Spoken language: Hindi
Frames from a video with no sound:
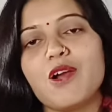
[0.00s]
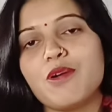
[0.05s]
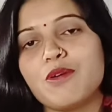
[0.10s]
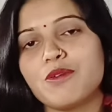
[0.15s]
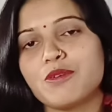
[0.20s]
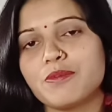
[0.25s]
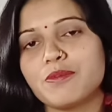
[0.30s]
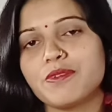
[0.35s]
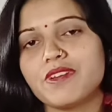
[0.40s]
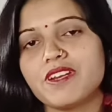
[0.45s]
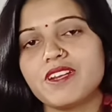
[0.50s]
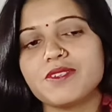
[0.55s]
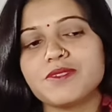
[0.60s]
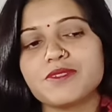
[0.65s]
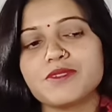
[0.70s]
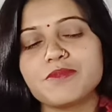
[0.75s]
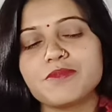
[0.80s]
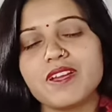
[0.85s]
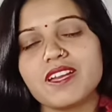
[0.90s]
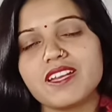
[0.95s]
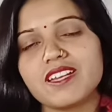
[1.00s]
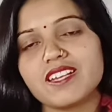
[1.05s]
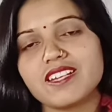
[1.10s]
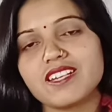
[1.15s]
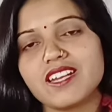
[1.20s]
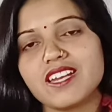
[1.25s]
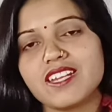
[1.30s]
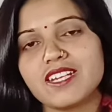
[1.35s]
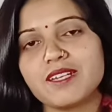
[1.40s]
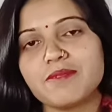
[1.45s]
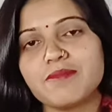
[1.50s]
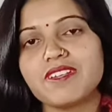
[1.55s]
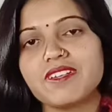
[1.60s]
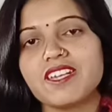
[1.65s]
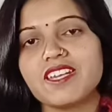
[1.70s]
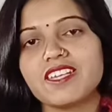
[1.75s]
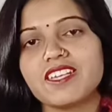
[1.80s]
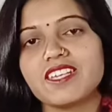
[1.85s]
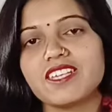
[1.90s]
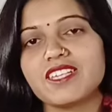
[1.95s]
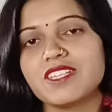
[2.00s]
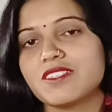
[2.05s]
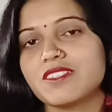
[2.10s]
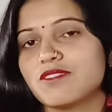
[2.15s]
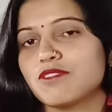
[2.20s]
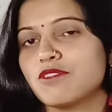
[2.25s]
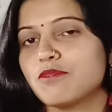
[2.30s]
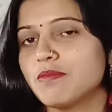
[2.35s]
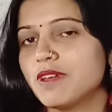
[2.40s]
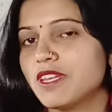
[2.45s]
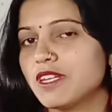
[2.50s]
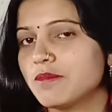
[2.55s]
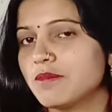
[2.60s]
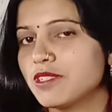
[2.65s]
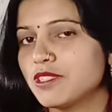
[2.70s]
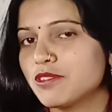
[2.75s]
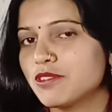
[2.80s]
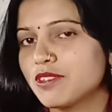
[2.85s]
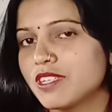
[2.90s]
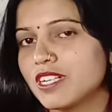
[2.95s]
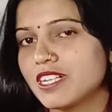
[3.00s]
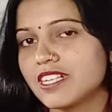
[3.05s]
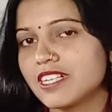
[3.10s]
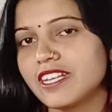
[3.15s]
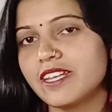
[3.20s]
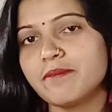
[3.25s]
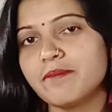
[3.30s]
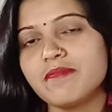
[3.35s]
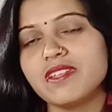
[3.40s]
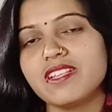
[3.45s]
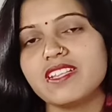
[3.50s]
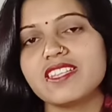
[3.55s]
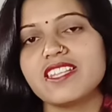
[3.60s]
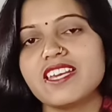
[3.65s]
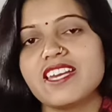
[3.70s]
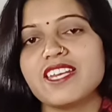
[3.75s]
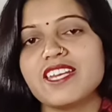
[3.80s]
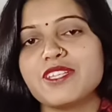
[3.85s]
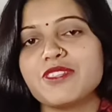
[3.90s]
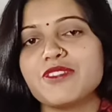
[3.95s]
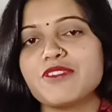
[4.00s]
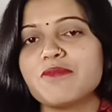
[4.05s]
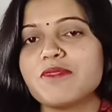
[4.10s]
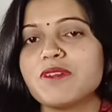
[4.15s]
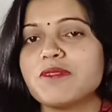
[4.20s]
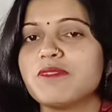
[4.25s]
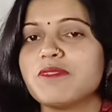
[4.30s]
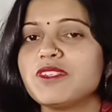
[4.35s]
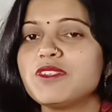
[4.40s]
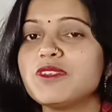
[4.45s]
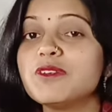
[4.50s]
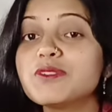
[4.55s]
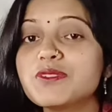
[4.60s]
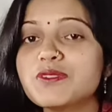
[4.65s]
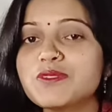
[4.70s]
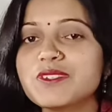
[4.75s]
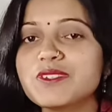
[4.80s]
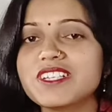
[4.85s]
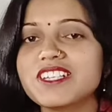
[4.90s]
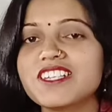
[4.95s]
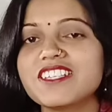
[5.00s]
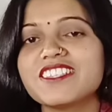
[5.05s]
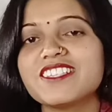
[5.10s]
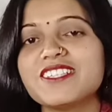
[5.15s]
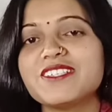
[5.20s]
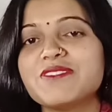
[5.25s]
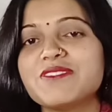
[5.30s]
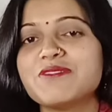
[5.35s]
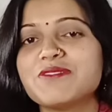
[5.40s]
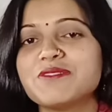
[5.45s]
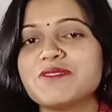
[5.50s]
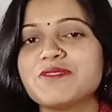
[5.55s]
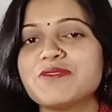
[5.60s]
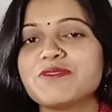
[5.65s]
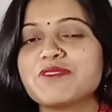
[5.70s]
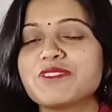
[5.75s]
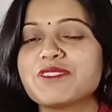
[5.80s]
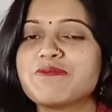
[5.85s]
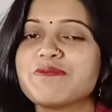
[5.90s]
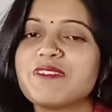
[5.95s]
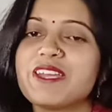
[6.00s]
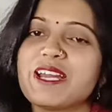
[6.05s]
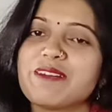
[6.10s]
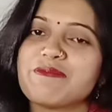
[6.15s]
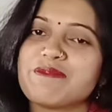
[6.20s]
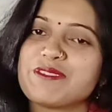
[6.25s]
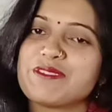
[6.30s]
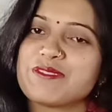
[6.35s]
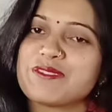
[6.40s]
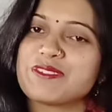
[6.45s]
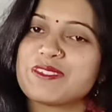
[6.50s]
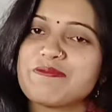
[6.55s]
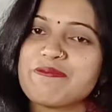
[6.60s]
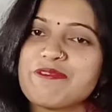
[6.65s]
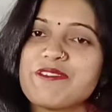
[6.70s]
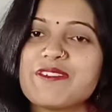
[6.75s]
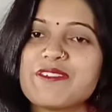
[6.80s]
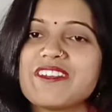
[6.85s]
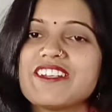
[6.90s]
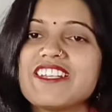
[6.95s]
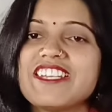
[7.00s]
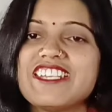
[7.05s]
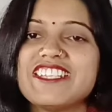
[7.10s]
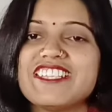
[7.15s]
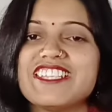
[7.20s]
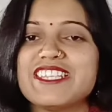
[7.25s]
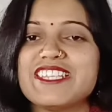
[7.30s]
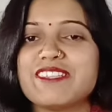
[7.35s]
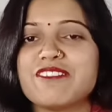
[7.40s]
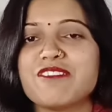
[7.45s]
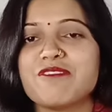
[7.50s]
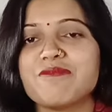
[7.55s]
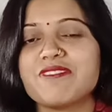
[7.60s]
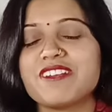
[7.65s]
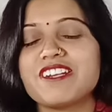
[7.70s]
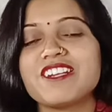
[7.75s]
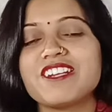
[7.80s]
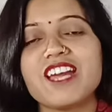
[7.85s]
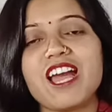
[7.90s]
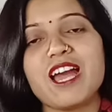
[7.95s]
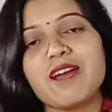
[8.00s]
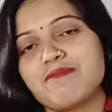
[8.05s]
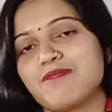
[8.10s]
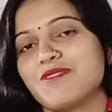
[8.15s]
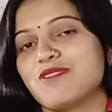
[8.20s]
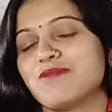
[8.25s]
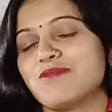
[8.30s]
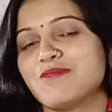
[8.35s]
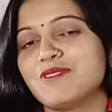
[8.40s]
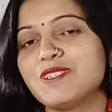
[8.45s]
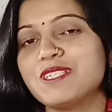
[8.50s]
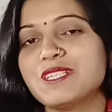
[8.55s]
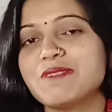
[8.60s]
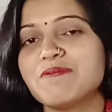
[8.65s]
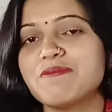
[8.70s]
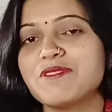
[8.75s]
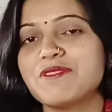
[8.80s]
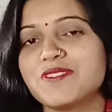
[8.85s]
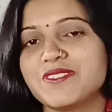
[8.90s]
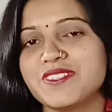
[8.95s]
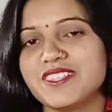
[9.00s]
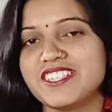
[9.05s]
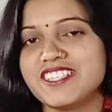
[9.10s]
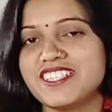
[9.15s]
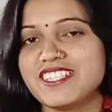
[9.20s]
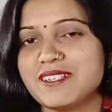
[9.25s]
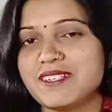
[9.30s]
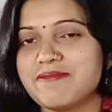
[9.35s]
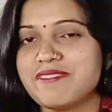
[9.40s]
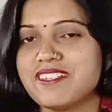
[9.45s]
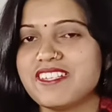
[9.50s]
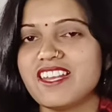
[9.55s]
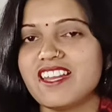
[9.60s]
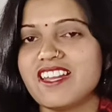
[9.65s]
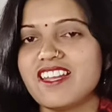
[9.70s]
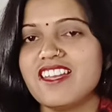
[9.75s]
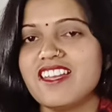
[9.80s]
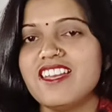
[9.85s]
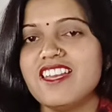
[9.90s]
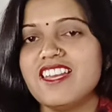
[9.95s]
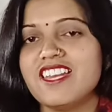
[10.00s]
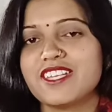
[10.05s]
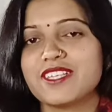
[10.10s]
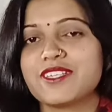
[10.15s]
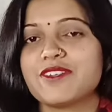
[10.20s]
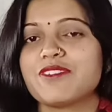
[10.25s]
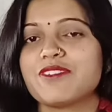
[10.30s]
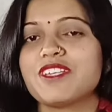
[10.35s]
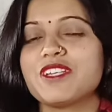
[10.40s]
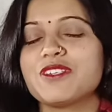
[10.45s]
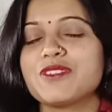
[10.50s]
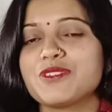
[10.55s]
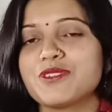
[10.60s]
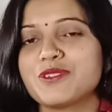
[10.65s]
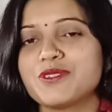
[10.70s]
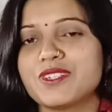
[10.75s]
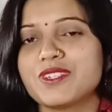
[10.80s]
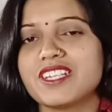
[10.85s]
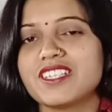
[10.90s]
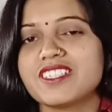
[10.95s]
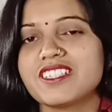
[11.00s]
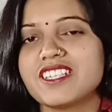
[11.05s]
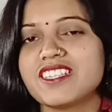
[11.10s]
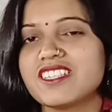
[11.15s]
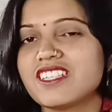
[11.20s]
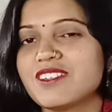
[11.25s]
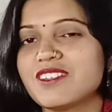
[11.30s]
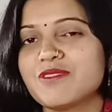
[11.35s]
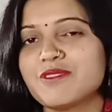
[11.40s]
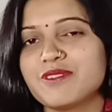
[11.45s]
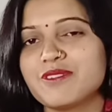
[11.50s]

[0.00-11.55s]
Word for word: और फ्रेंड सुबह का खाना बना के दोपहर में थोड़ा टाइम मिलता है तो मैं वीडियो शूट करती हूँ उसमें आप लोग सपोर्ट नहीं देते हो फ्रेंड आप लोग फुल सपोर्ट दीजिए मेरा क्योंकि एक छोटा सा दिन